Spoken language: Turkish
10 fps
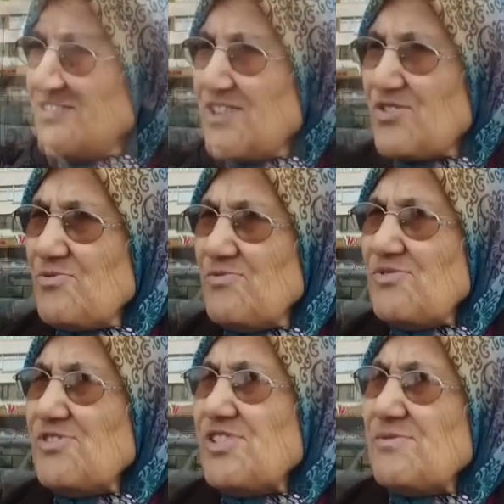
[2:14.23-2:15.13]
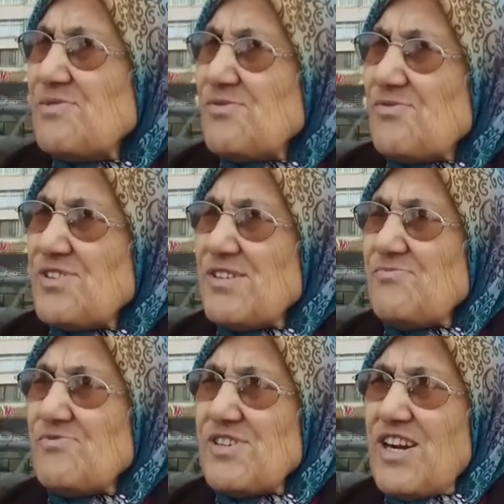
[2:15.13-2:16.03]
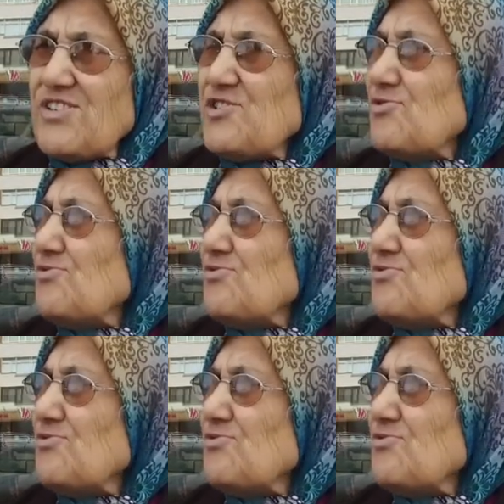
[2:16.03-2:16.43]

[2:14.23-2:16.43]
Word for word: Ne güvenler oran buran açık